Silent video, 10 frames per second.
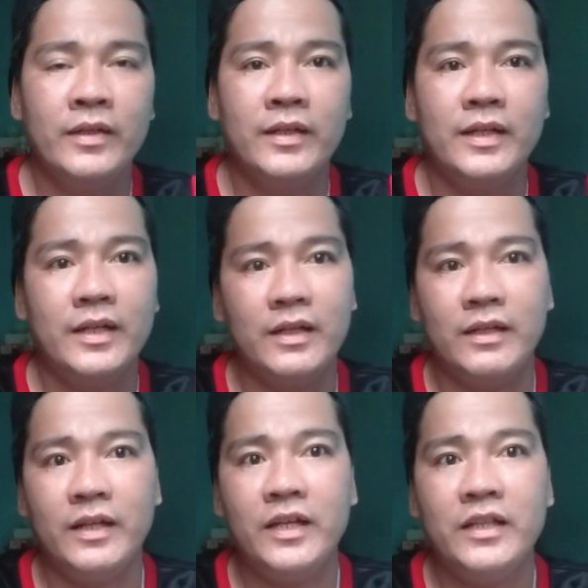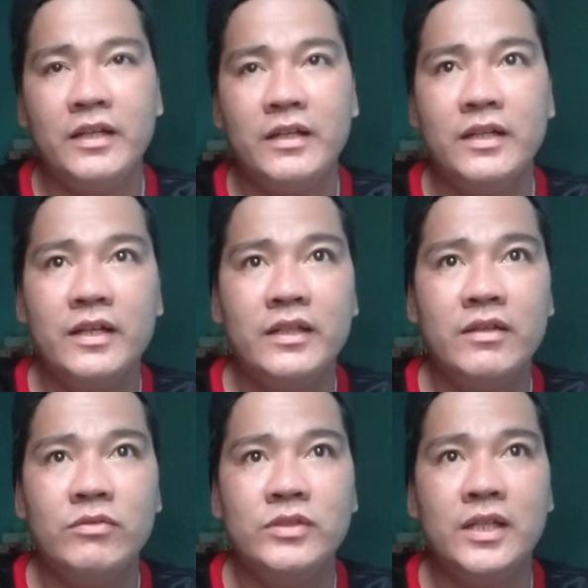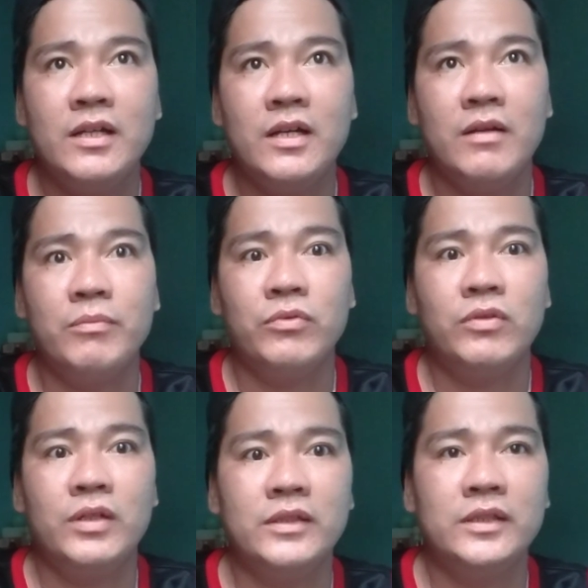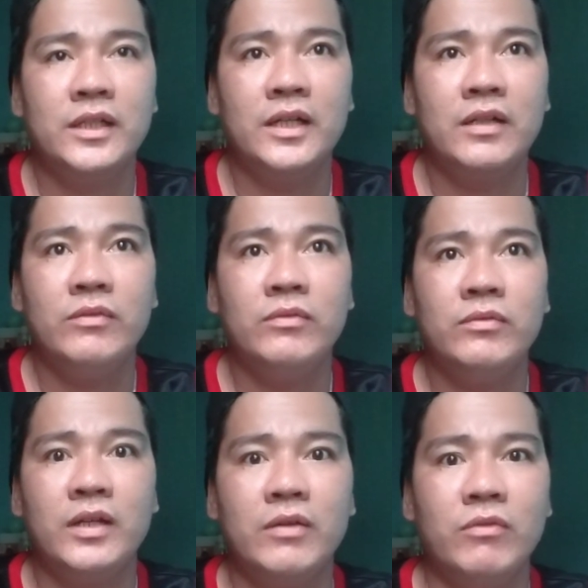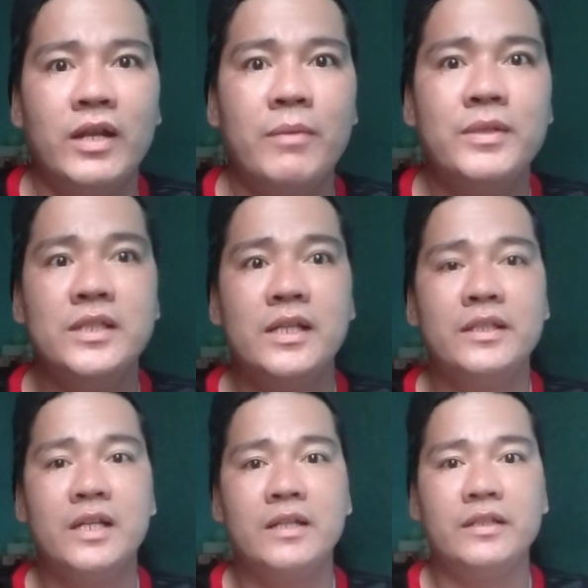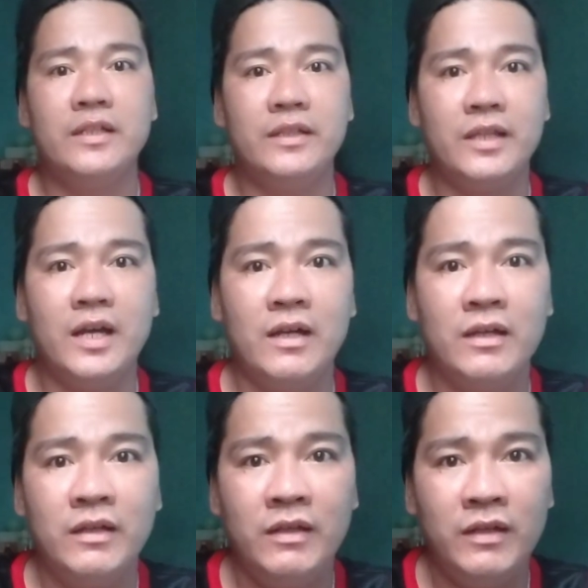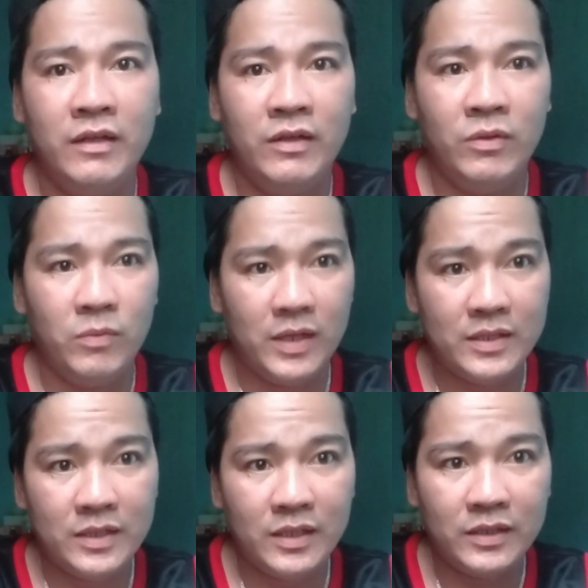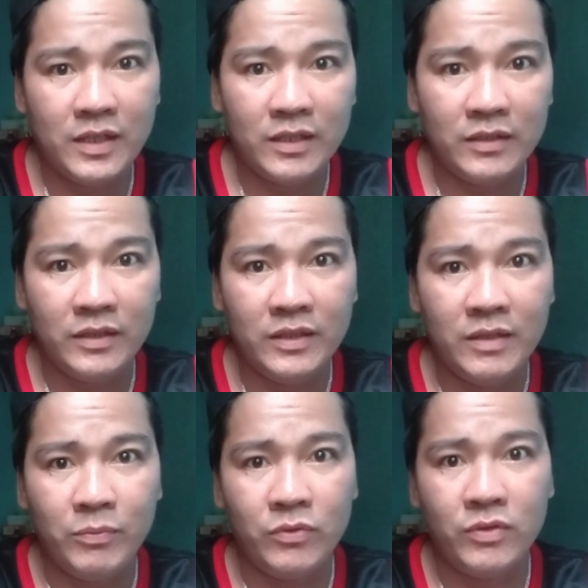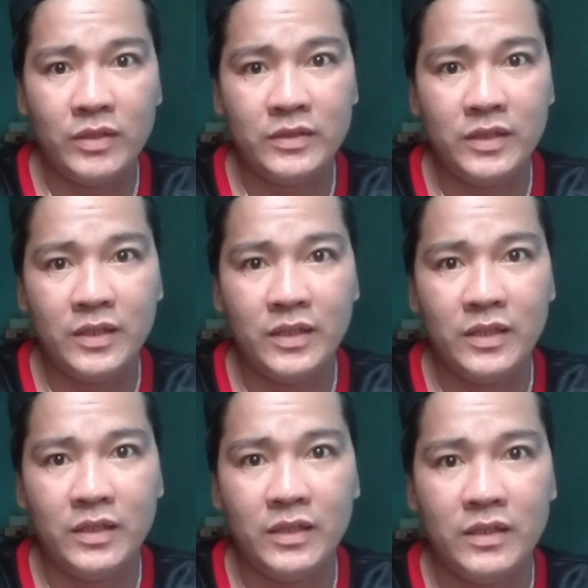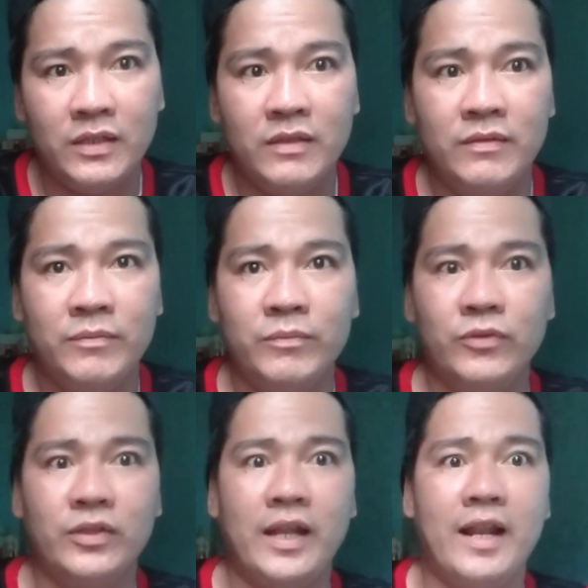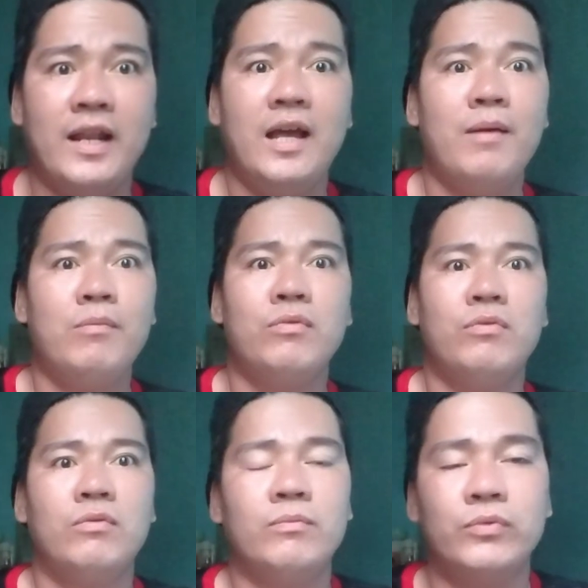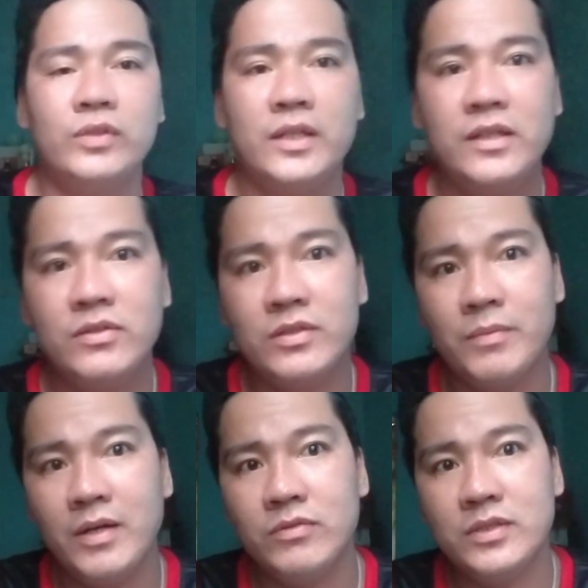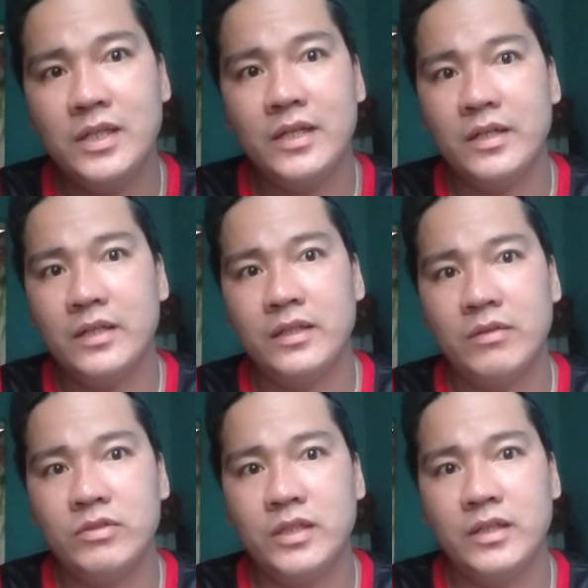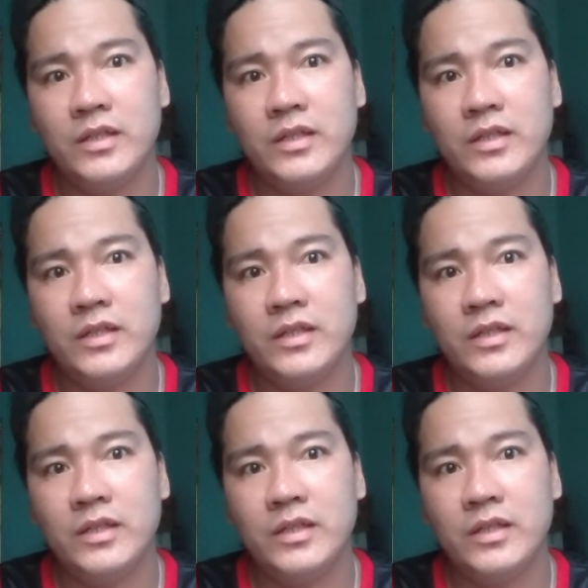ah, nakita, nakikita ko sila ah, puro lang sila ano ah, wala man silang dalang tinda wala silang dalang tinda puro lang sila uh, punta ng labo punta dito sa bagong silang nakita ko sila